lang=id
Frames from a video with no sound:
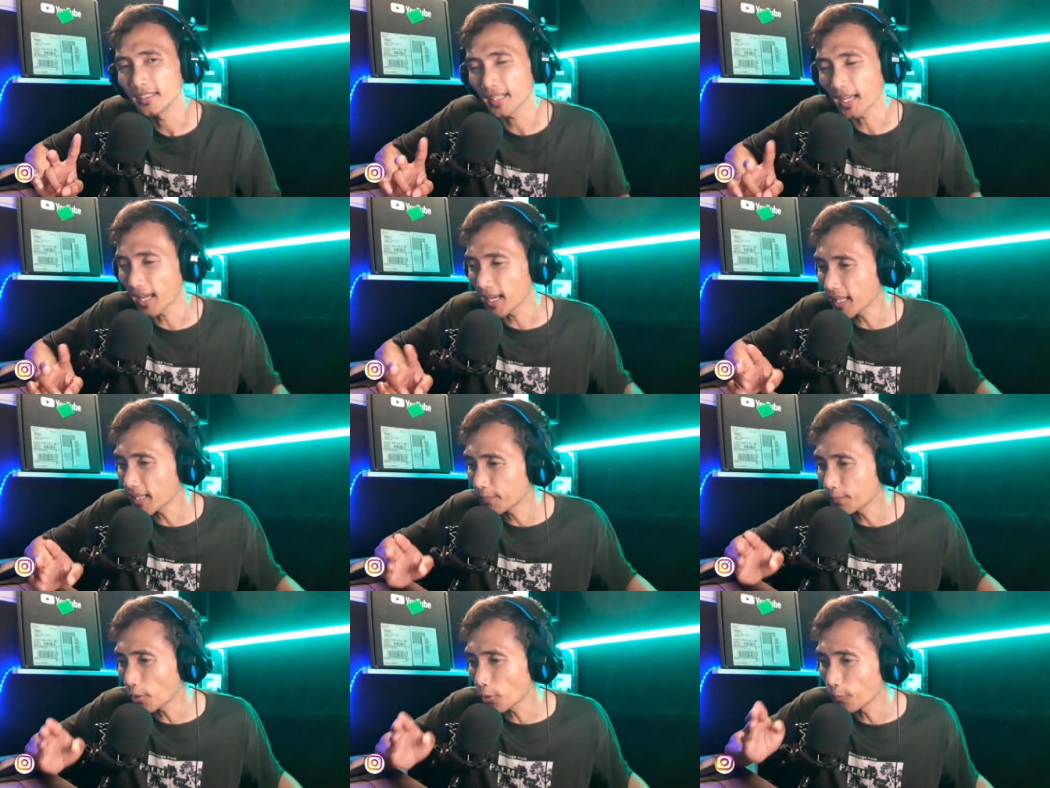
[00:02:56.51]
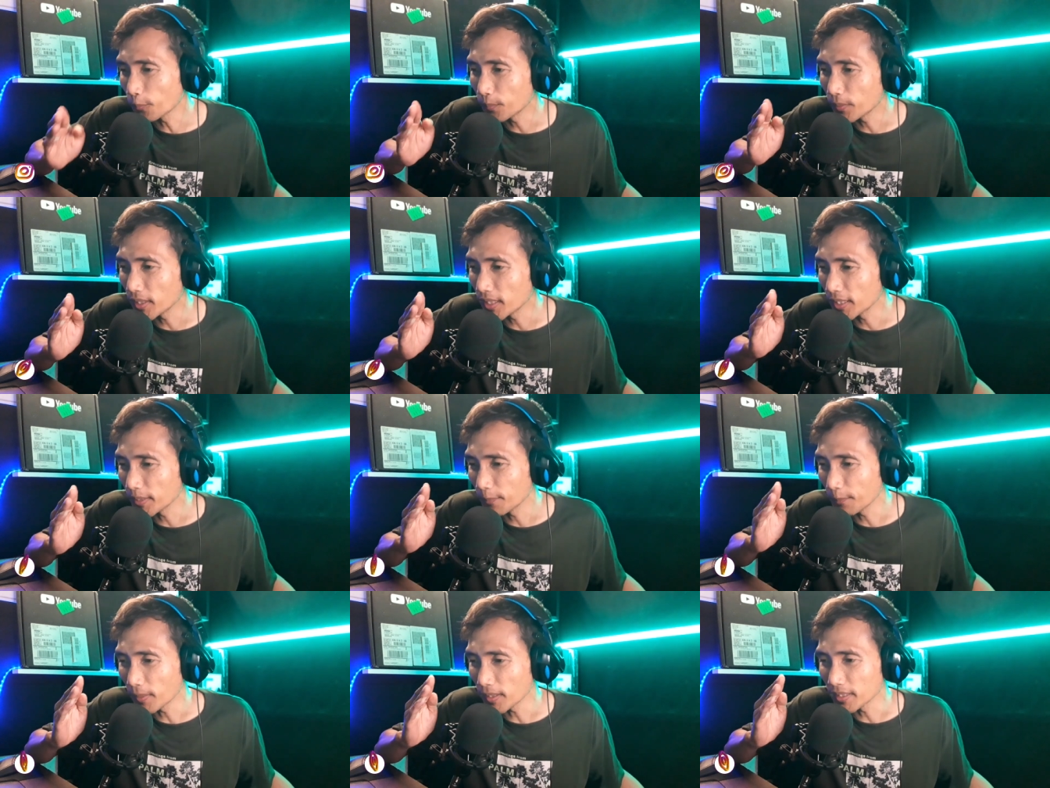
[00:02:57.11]
Kalian mau
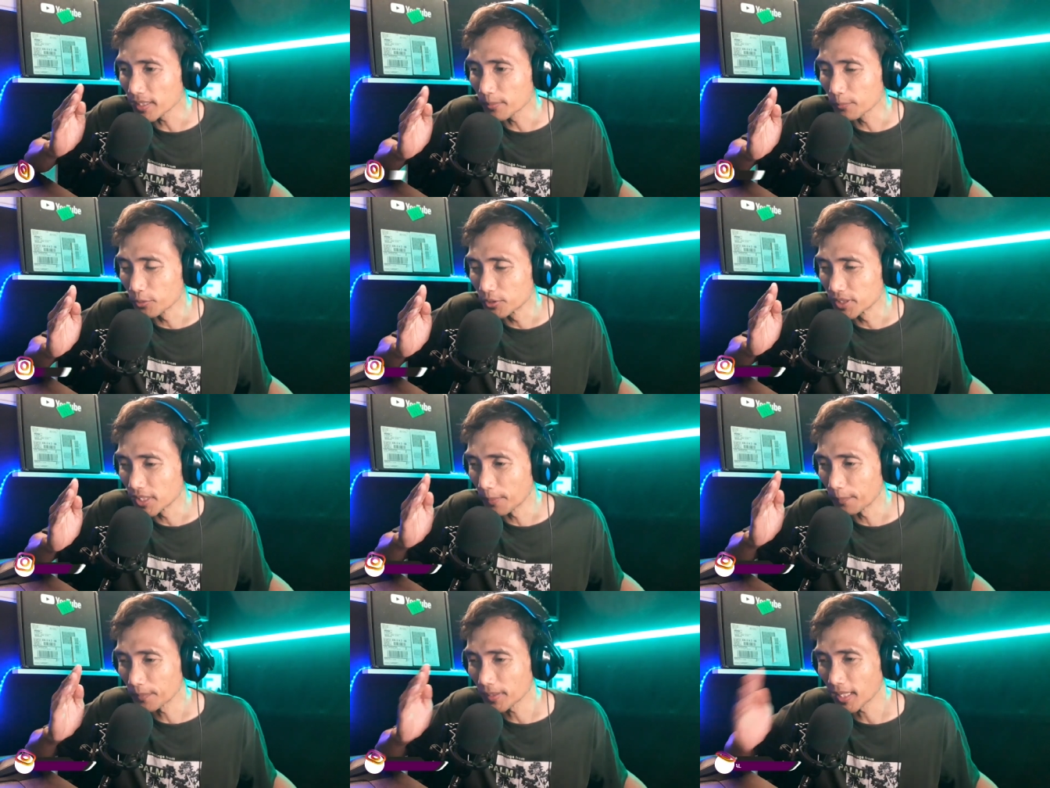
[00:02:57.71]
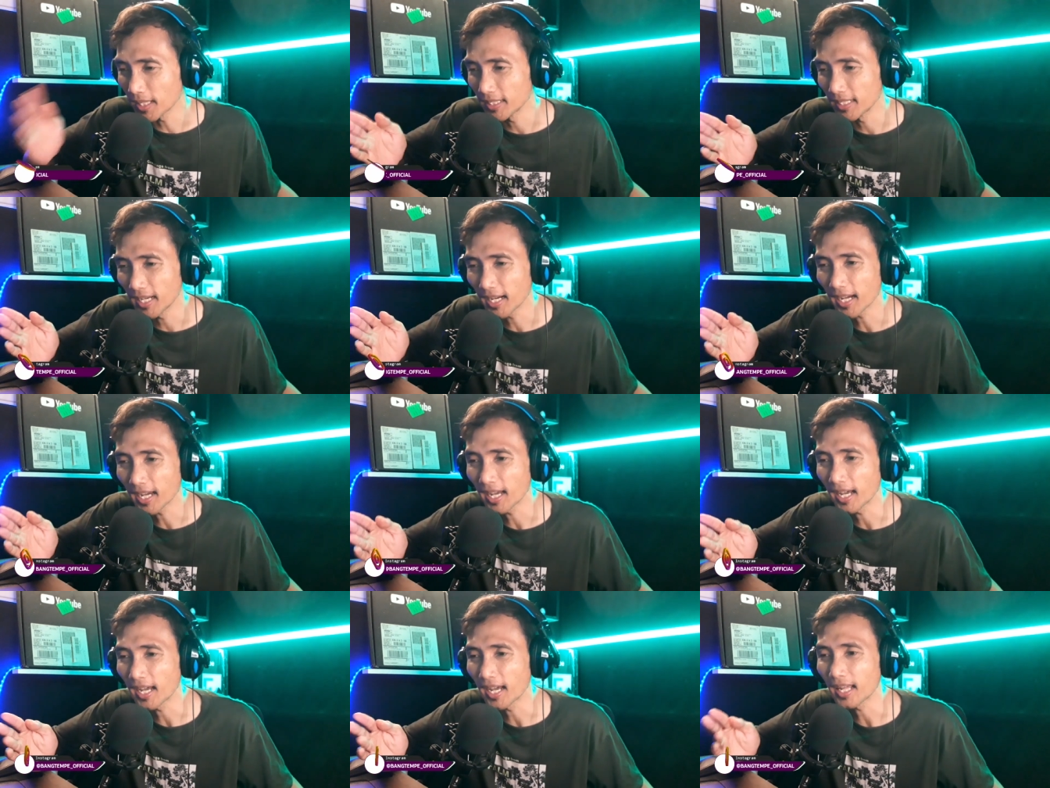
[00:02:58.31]
pilih 4000 jam tayang
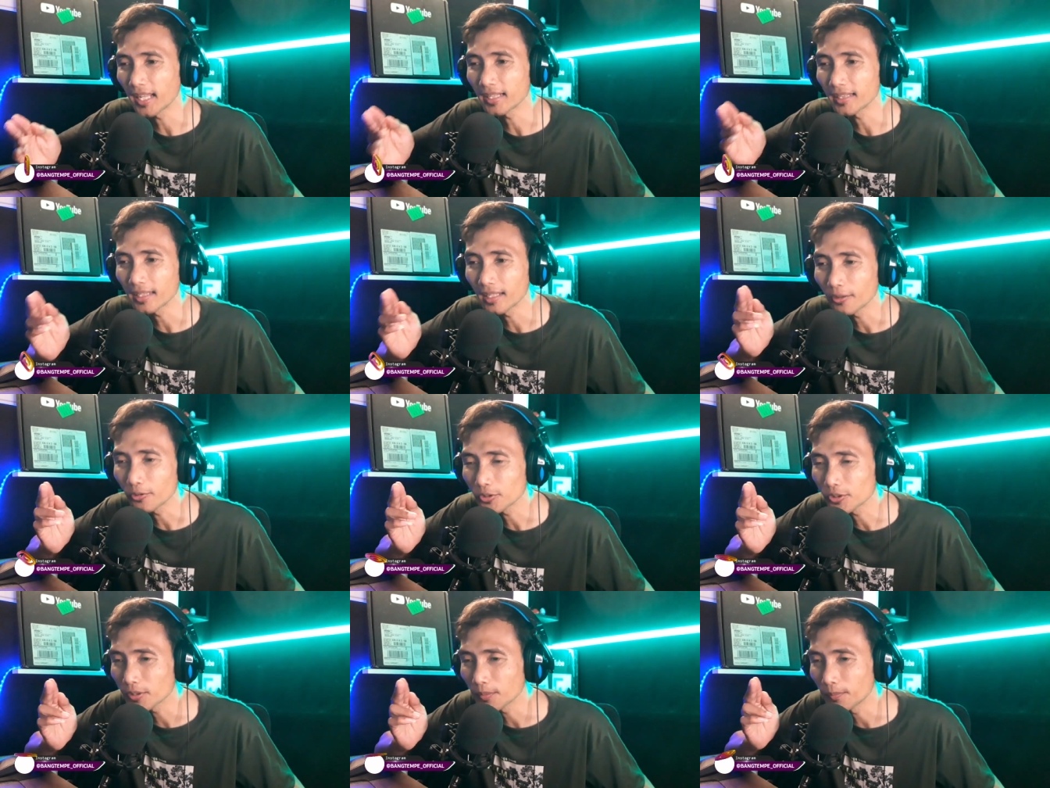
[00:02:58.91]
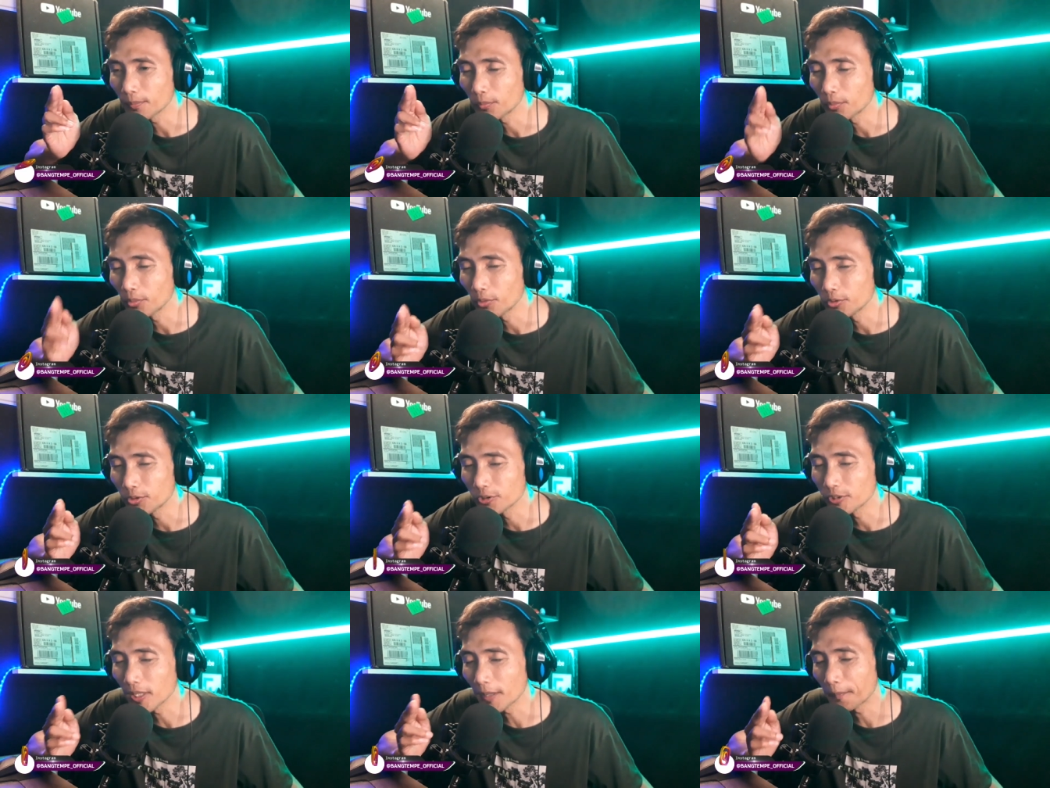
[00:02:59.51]
atau 10
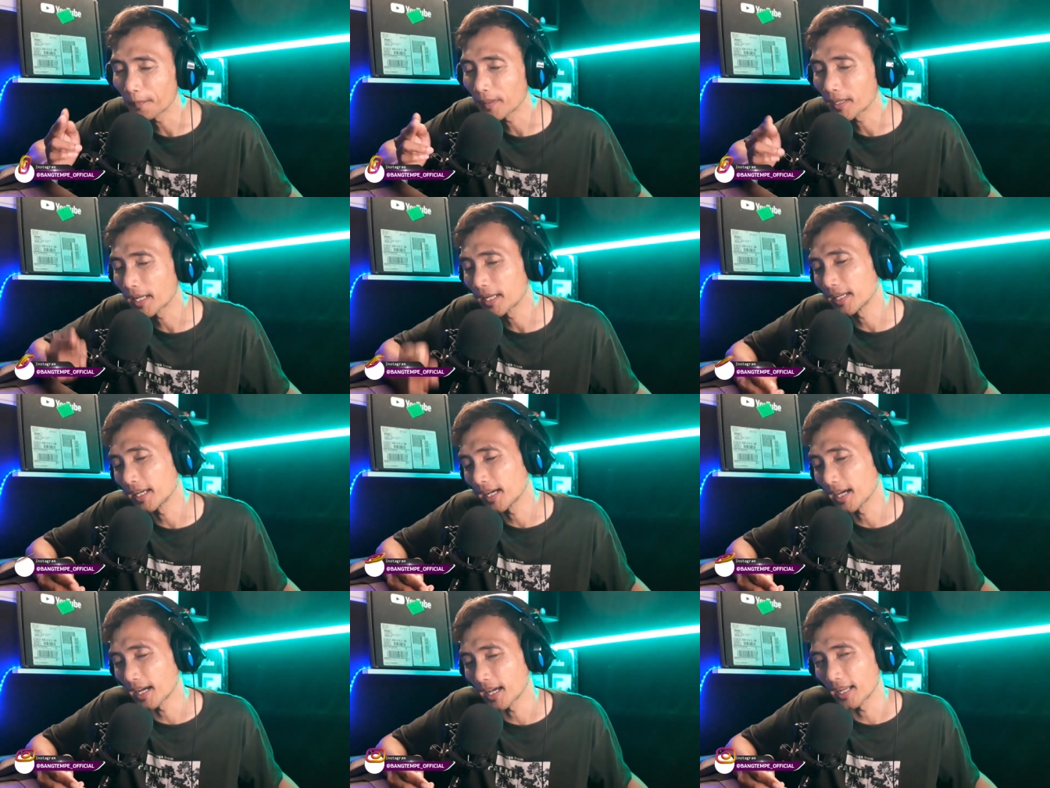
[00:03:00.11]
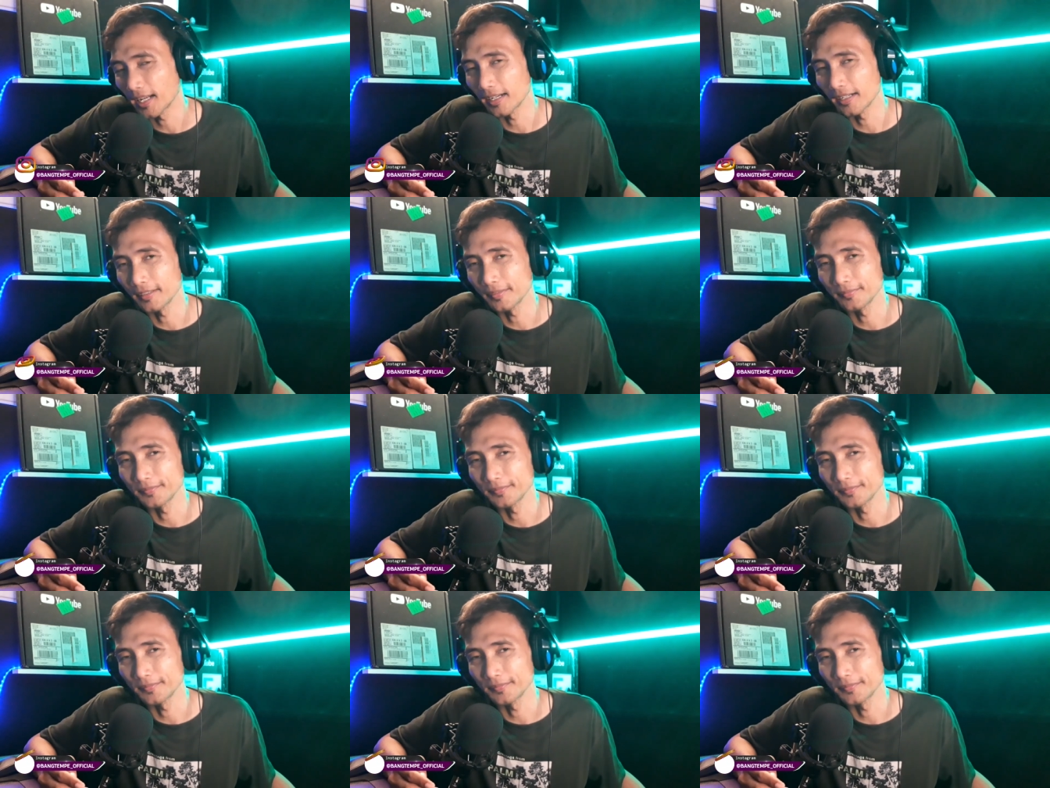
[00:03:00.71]
juta penayangan.